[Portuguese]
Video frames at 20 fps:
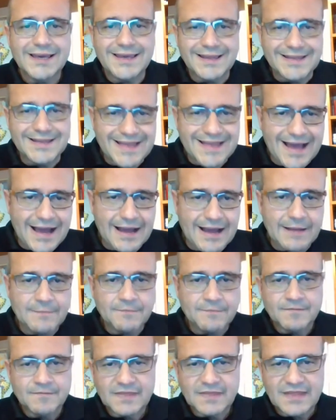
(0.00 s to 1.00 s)
que está
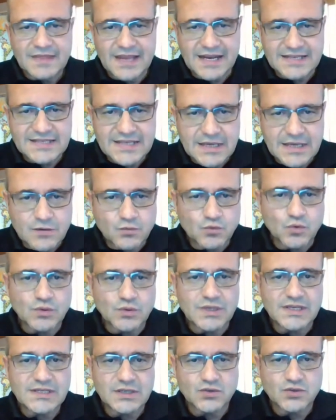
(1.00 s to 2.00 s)
trazendo
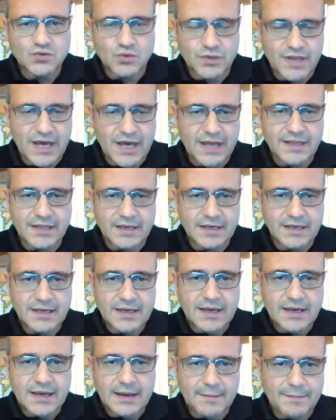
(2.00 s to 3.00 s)
toda essa jornada
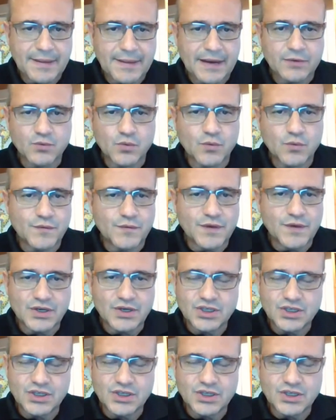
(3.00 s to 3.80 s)
ah, para a nuvem.